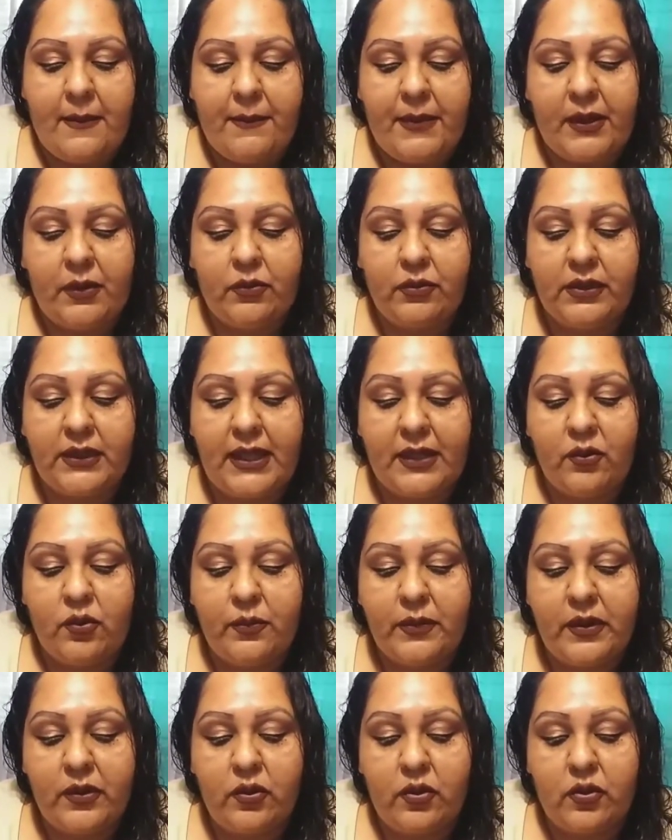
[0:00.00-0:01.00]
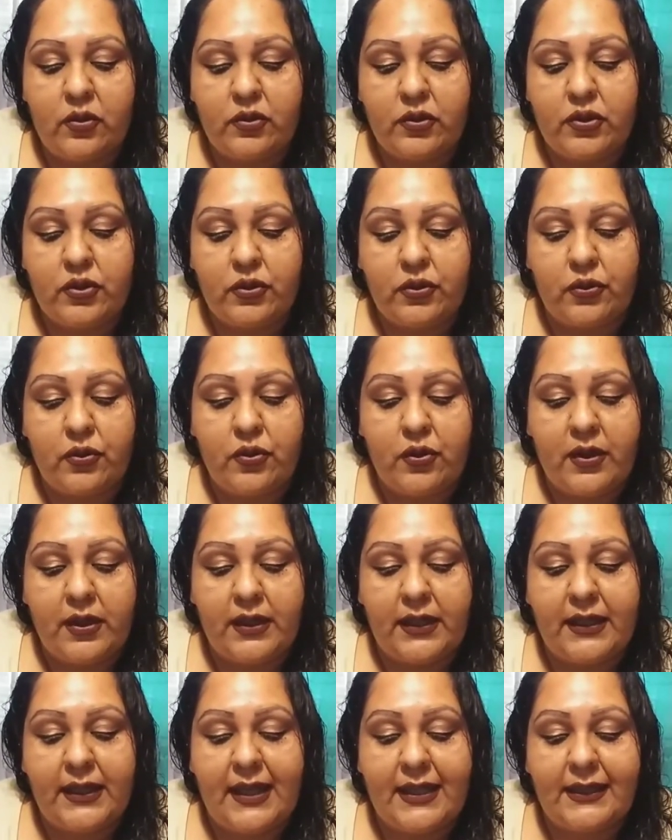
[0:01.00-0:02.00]
Pregunta número 8.
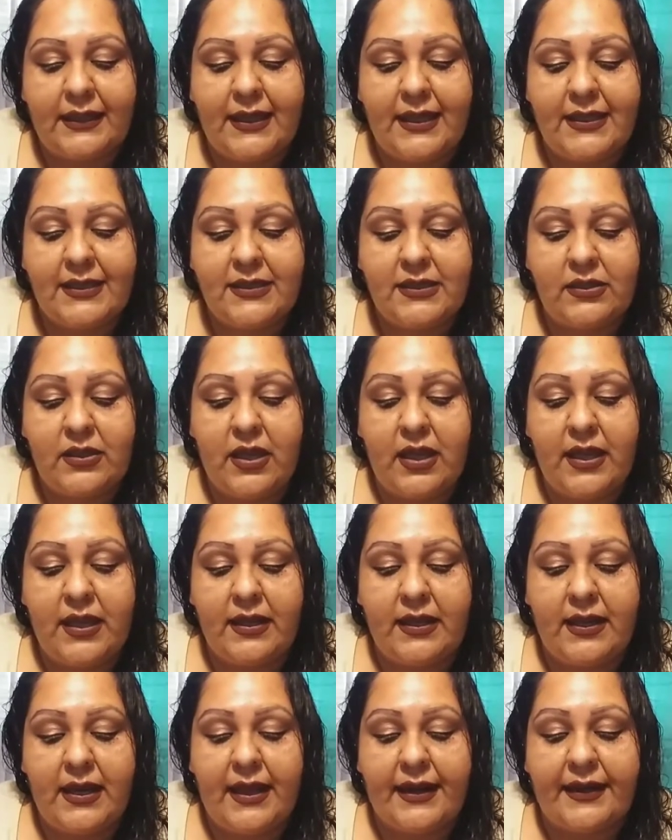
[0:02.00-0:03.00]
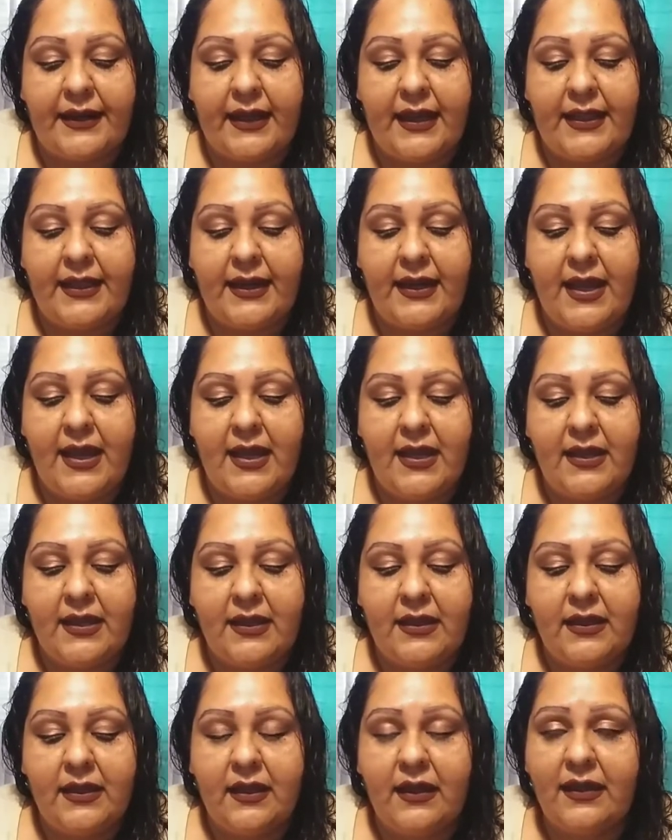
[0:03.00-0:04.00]
¿Cantas en la regadera?
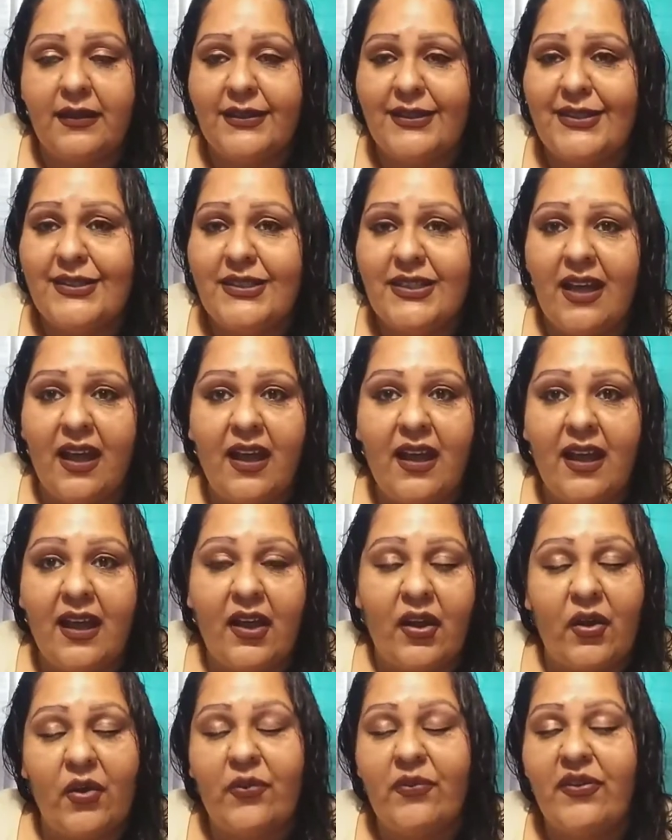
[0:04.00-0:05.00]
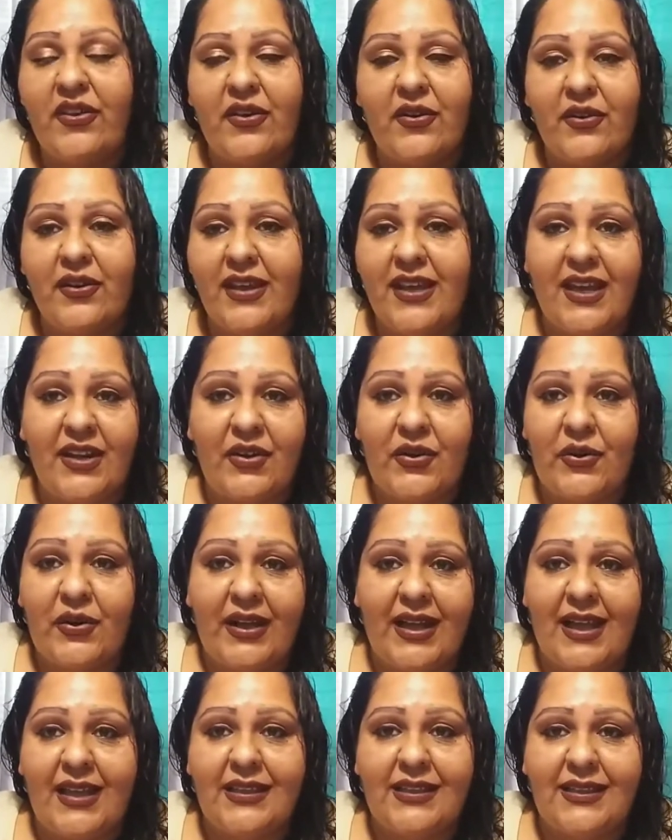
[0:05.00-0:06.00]
Oh, duh, obvio, ¿quién
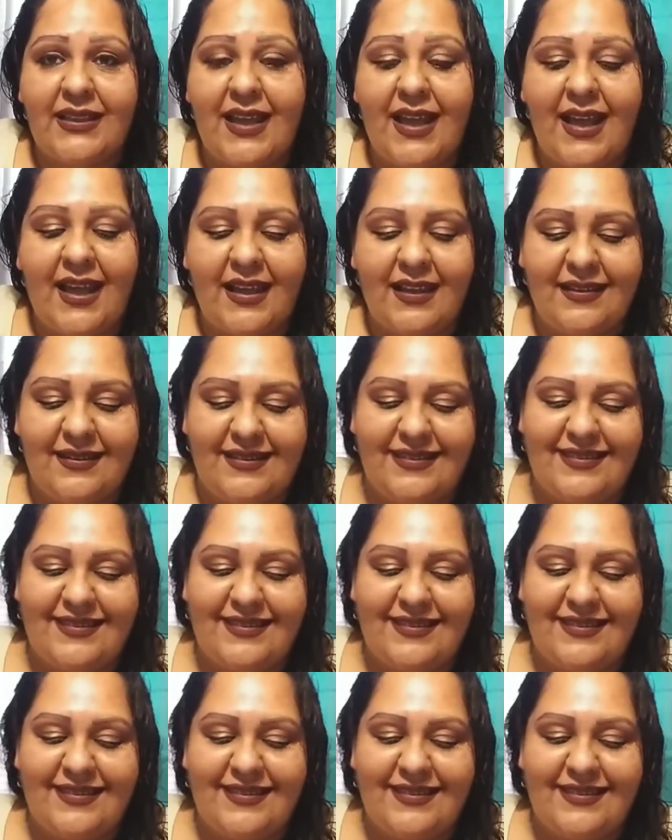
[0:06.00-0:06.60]
no canta?